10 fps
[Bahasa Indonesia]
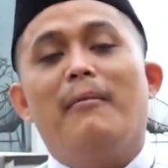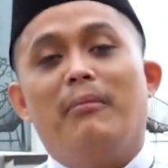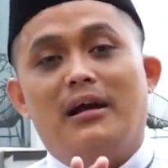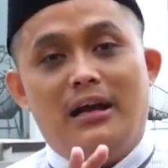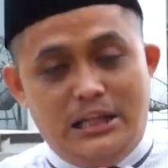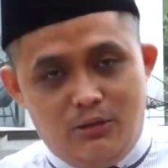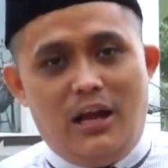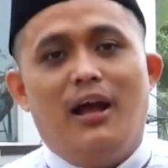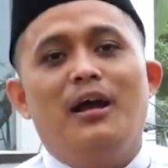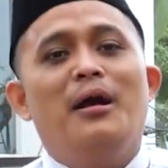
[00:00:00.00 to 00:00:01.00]
Maka
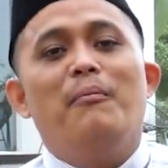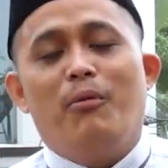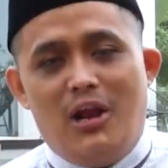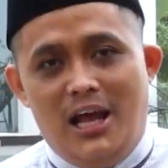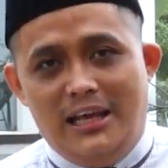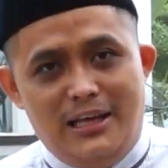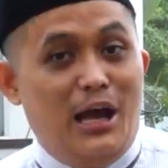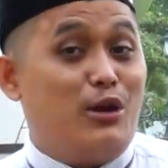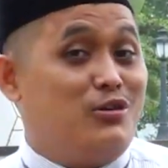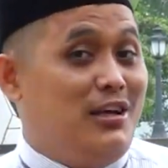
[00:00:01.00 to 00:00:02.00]
itulah pola yang
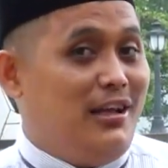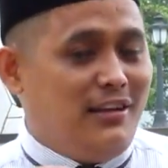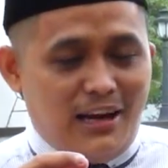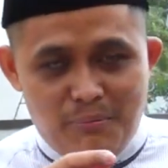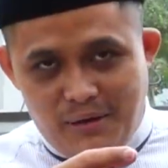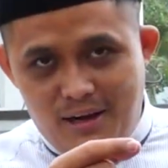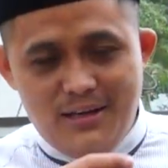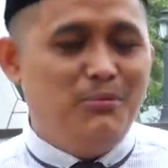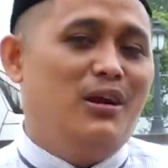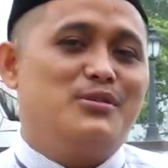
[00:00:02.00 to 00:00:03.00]
harus kita terapkan
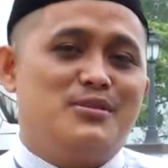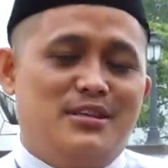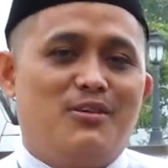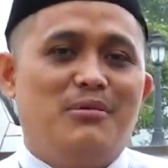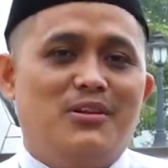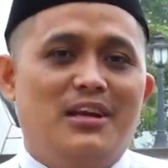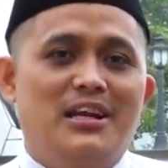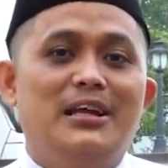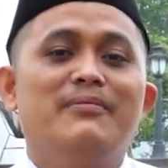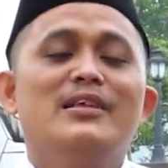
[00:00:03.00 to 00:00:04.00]
di bulan suci Ramadan
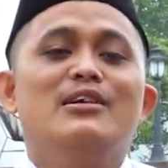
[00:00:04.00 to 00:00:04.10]
ini